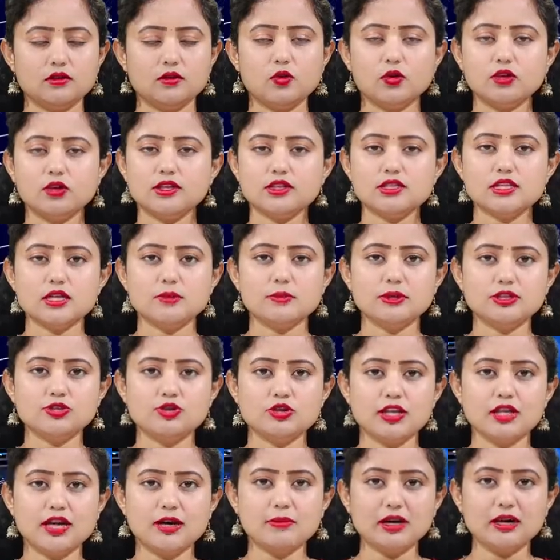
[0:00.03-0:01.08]
కోనసీమ
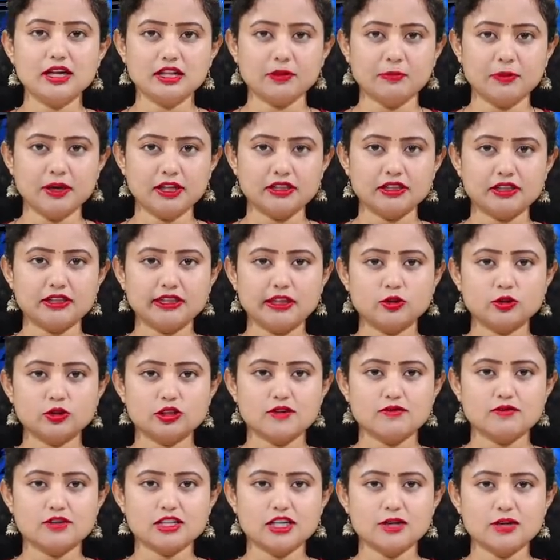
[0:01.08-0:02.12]
జిల్లా మండపేట
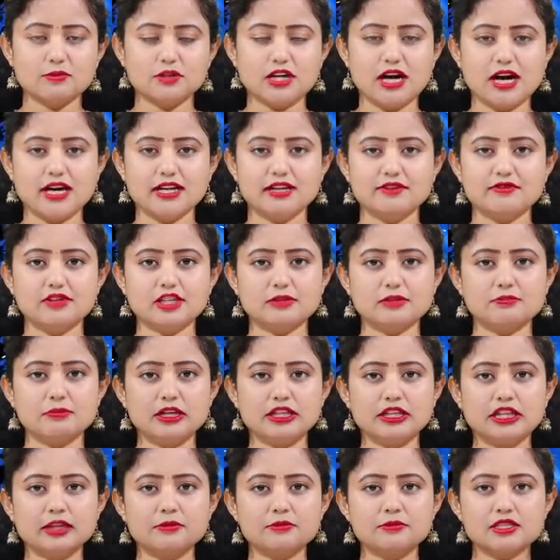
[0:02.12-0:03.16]
నియోజకవర్గం రాయవరం
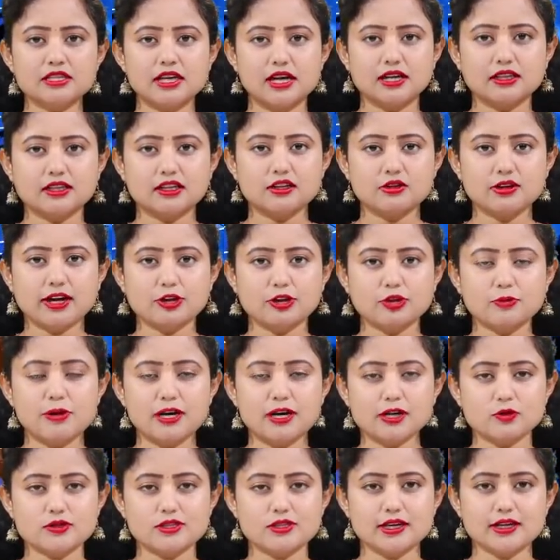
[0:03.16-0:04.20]
మండలం స్థానిక రైతు
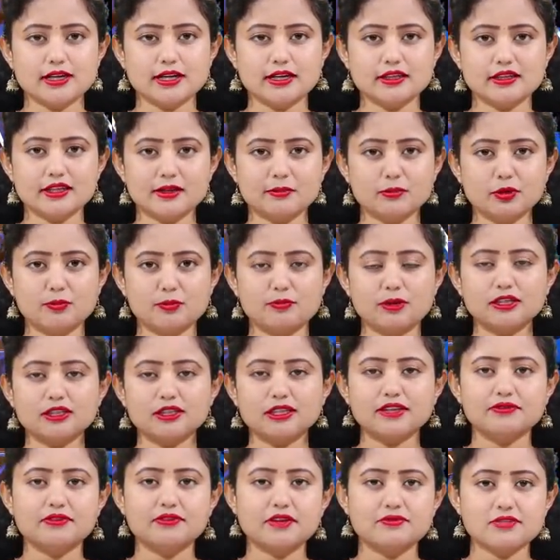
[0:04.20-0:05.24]
భరోసా కేంద్రంలో
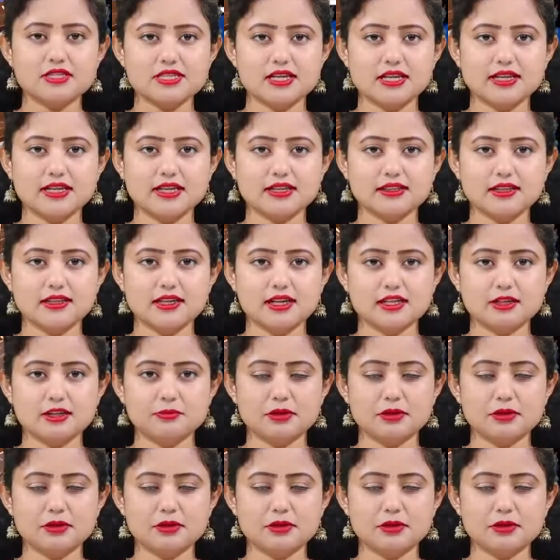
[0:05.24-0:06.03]
మండల వ్యవసాయ అధికారి